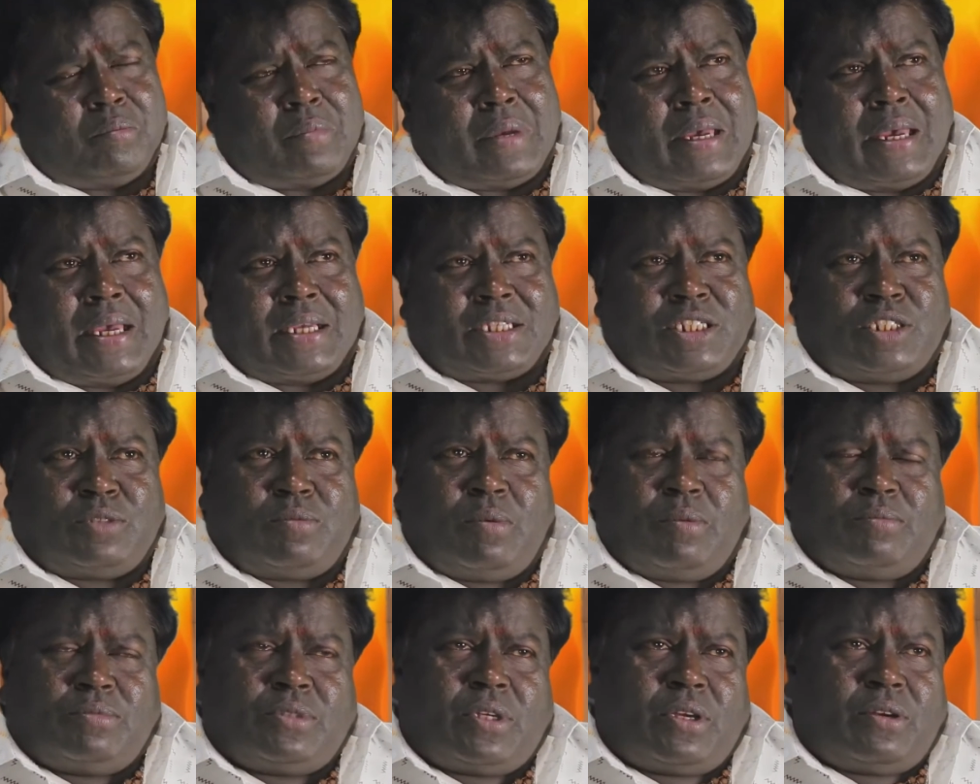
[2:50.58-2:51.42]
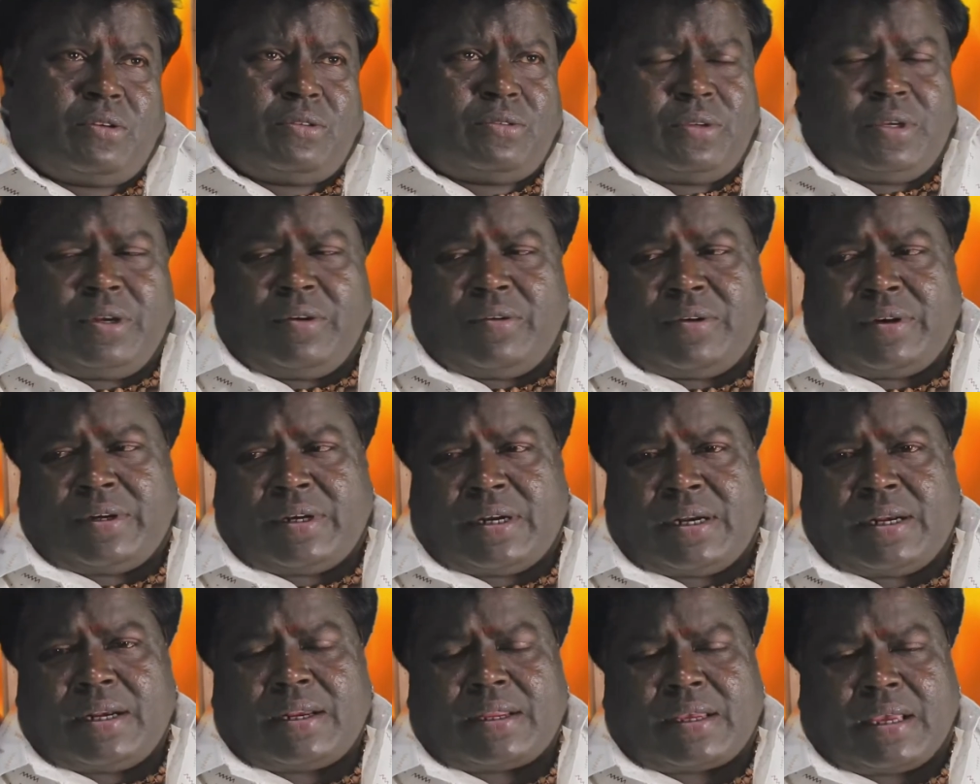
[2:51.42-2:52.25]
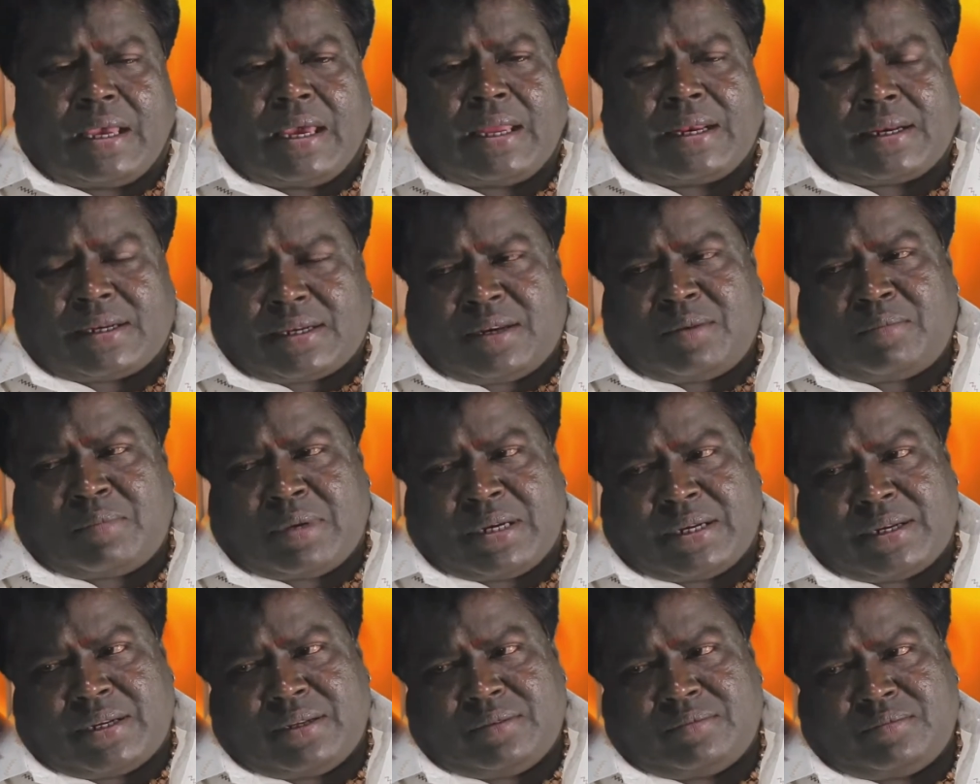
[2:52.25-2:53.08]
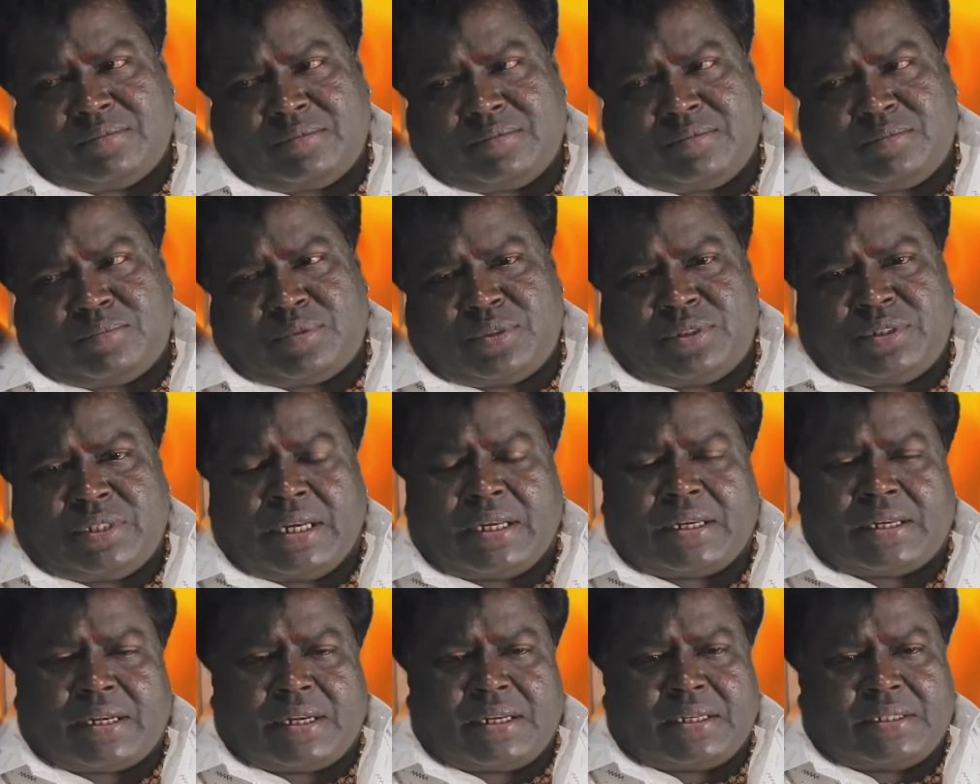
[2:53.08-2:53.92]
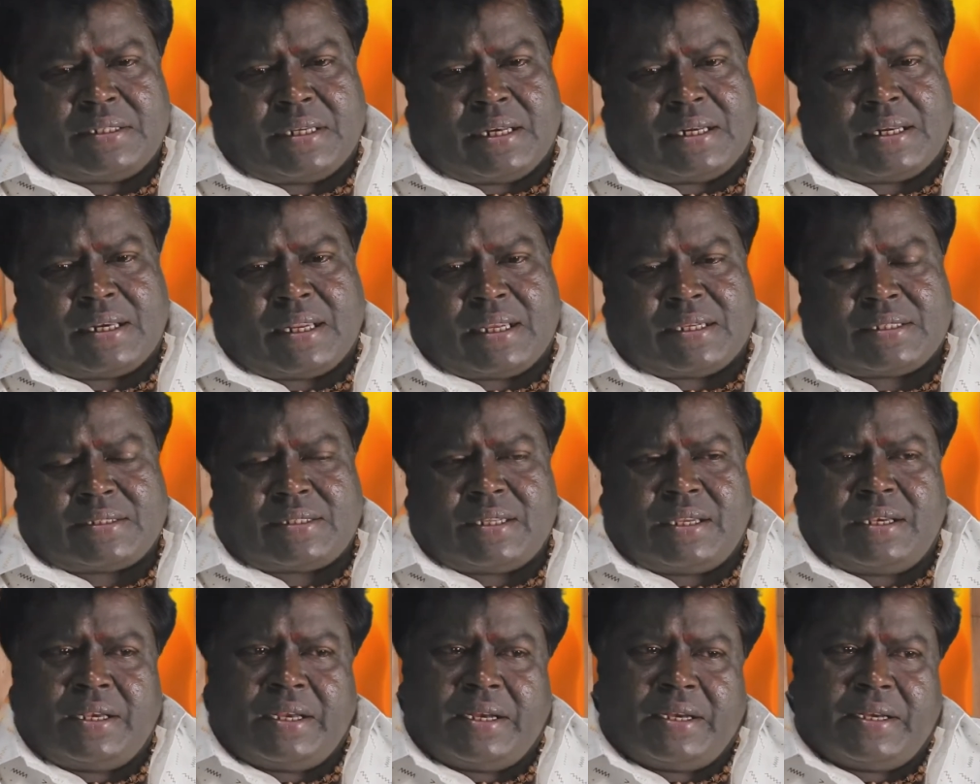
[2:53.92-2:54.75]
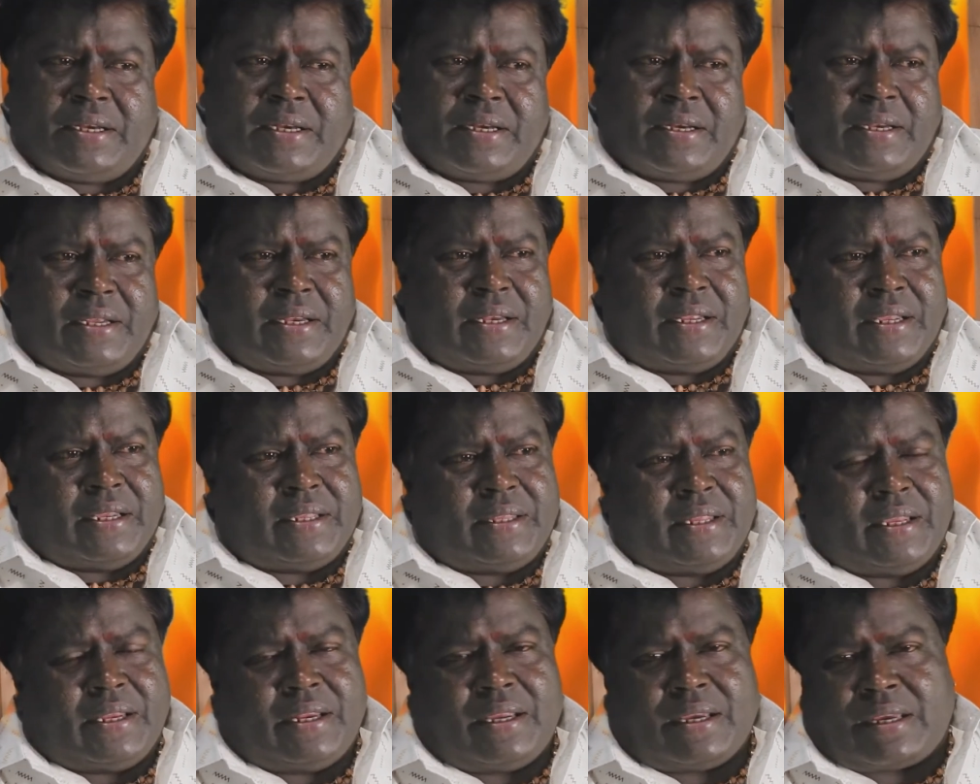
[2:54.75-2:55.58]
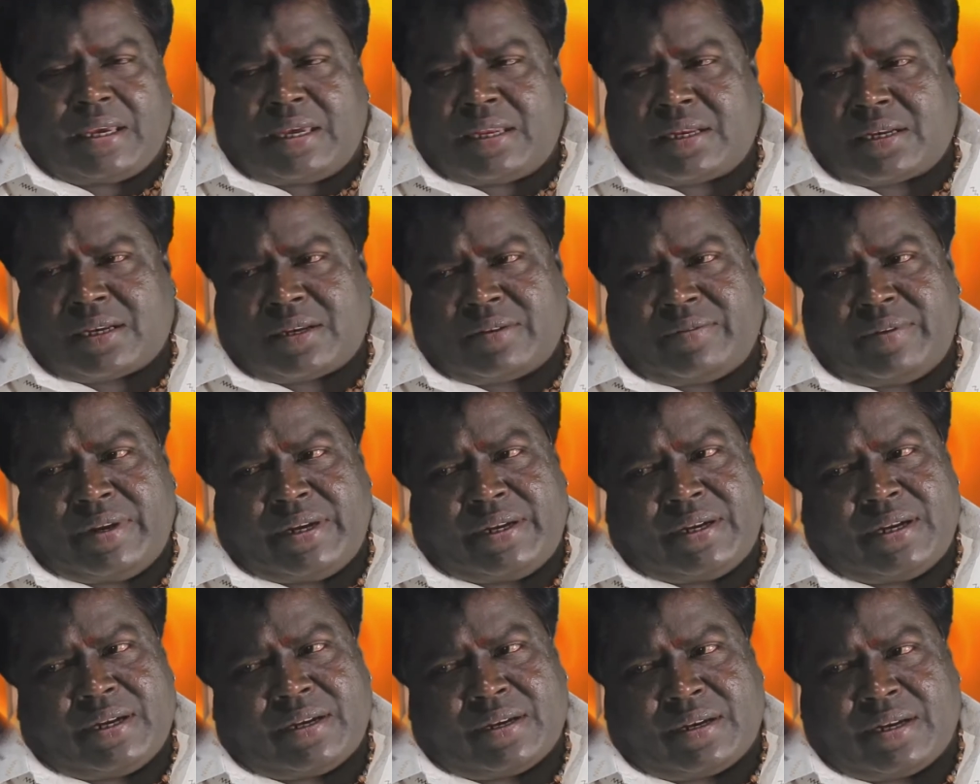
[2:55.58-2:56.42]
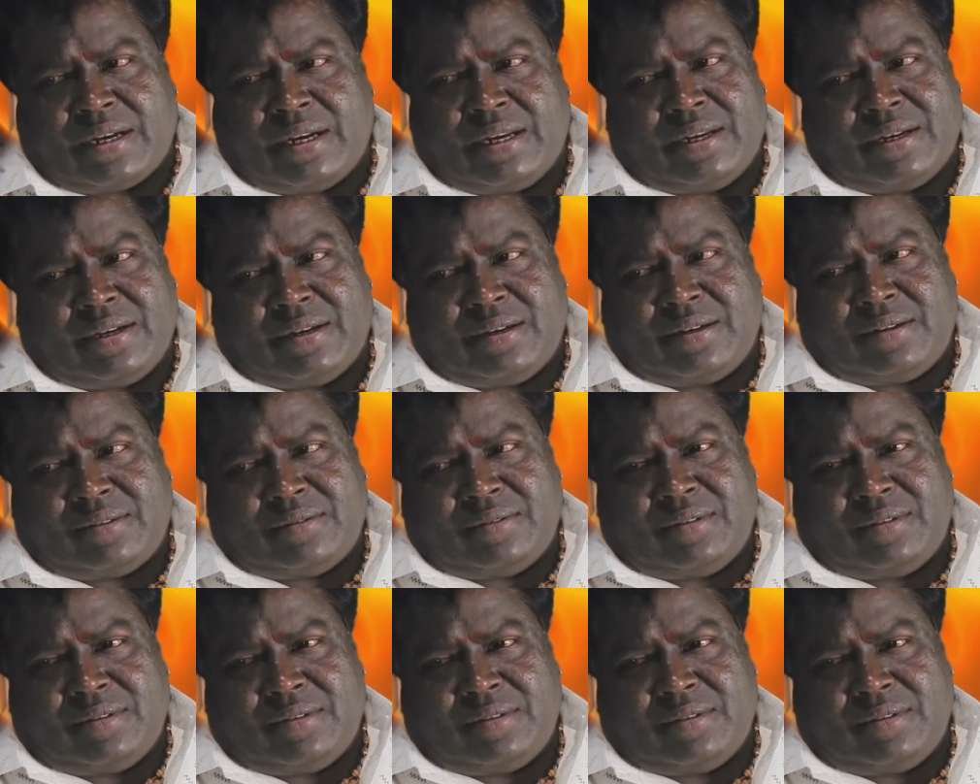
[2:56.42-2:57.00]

మాక్సిమం జరుగుతూనే ఉంటానంటే క్యారెక్టర్ని బట్టి ఇప్పుడు జంట అంటే జంట వేస్తాను లేడీ అండి నేను ఏదైనా క్యారెక్టర్ వేయడానికి రెడీ అండి